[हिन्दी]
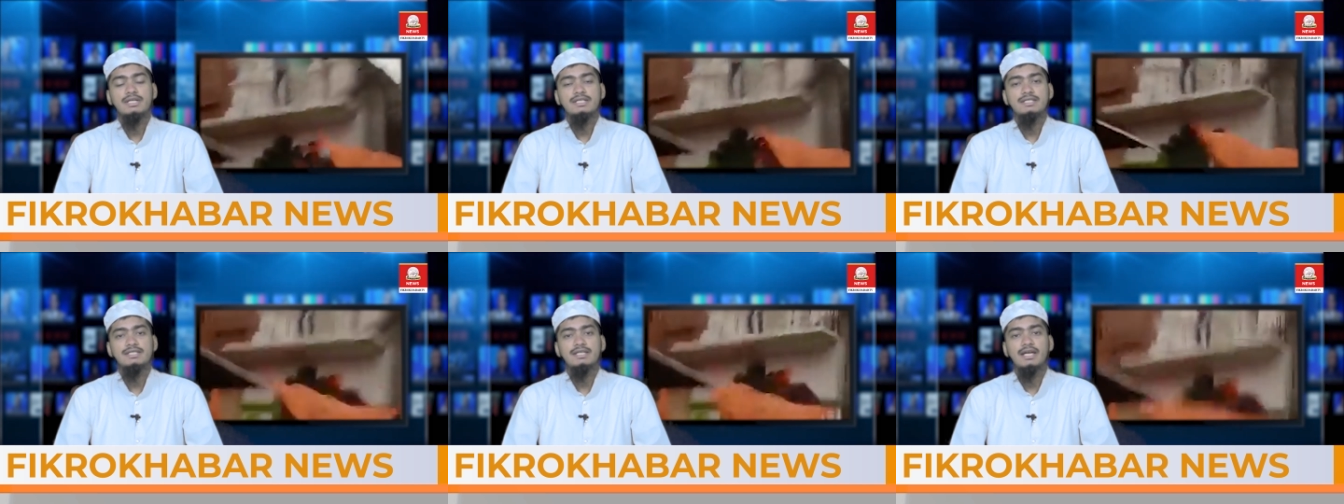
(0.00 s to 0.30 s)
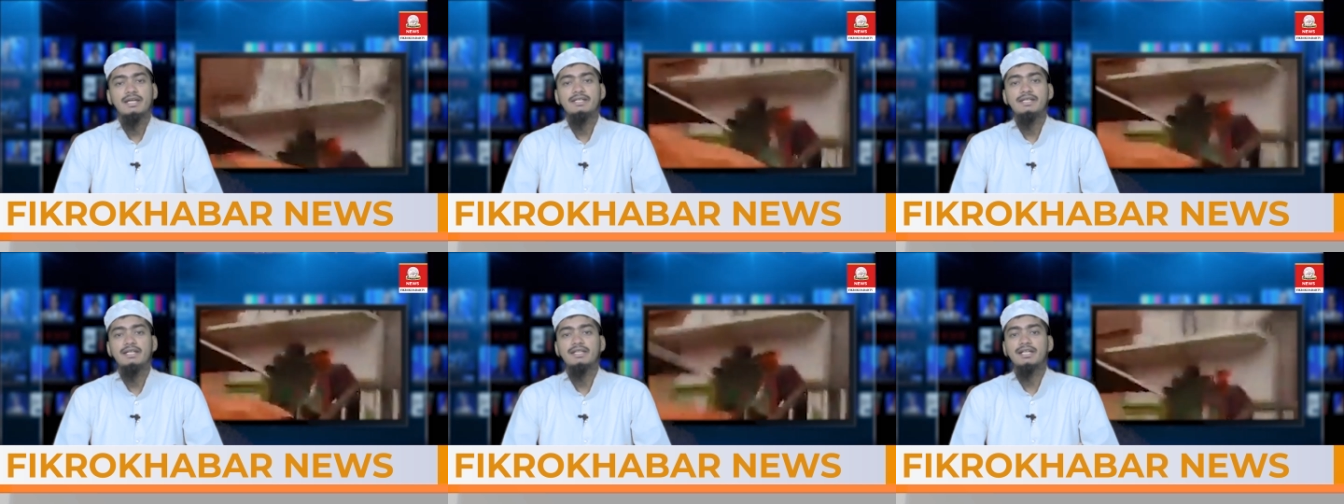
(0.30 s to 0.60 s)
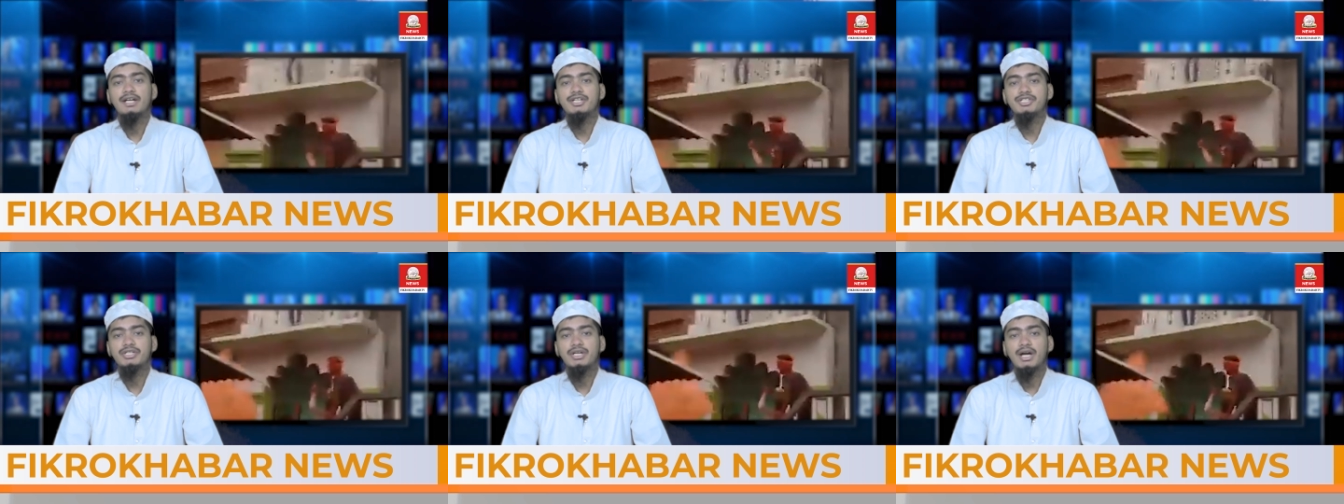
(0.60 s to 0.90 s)
इस
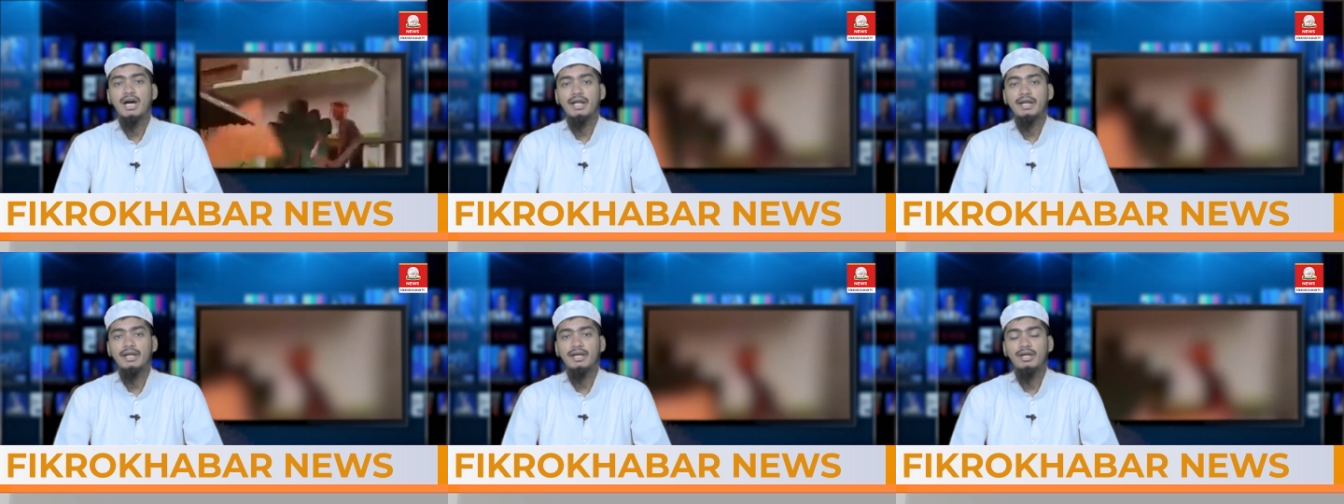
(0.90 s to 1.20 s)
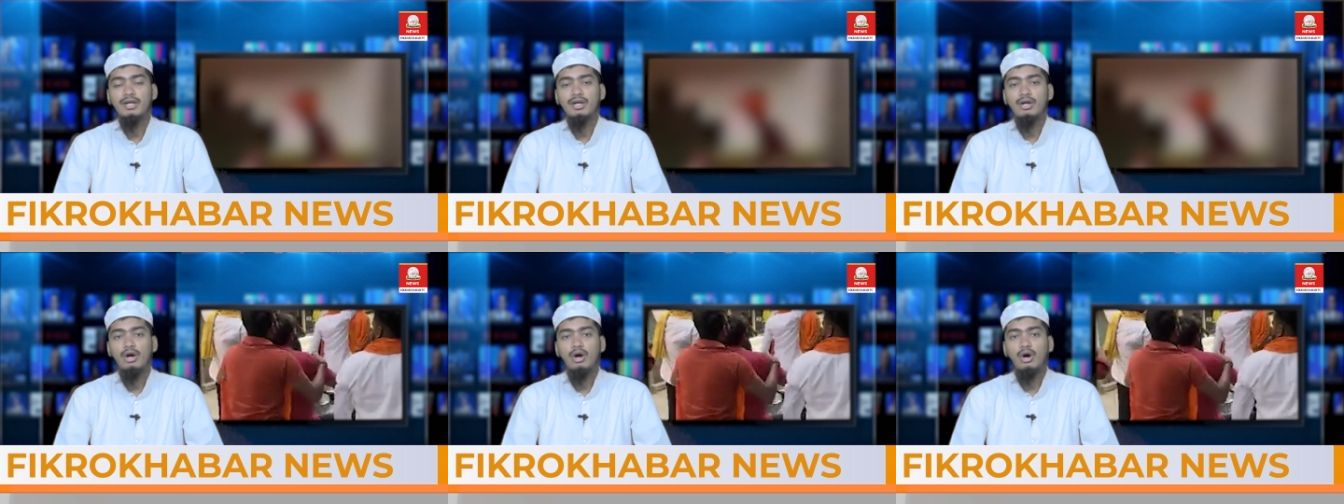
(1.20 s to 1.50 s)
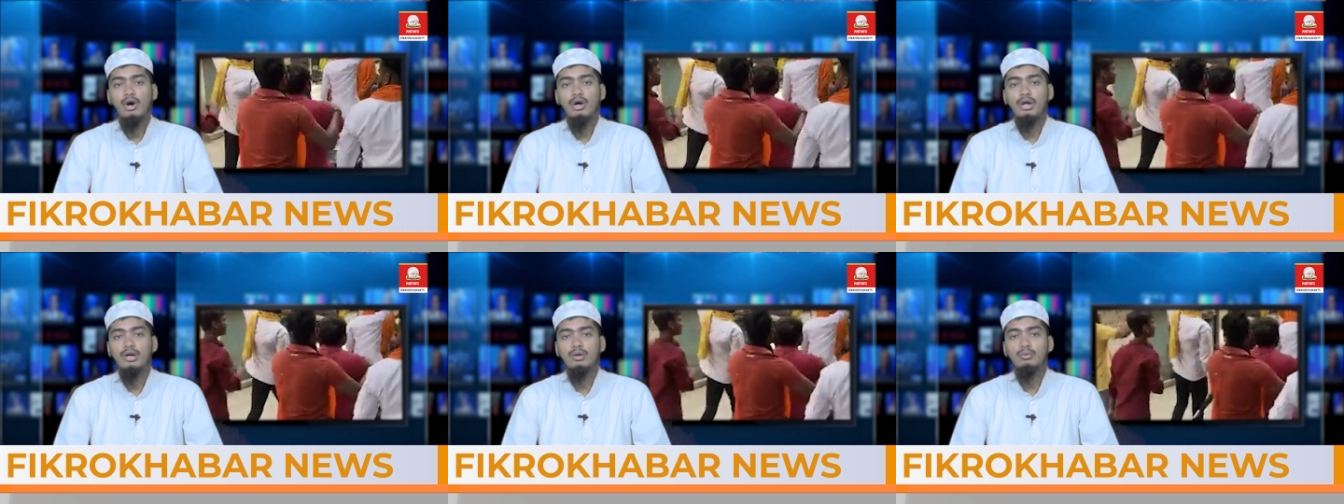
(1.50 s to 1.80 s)
जहनीत का शिकार हैं
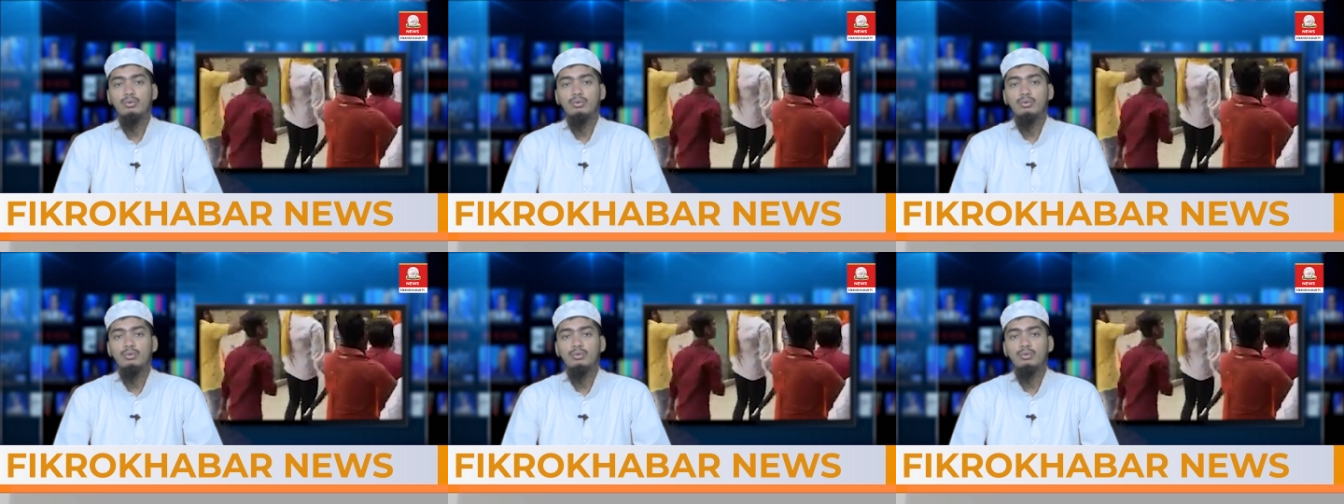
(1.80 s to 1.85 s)
और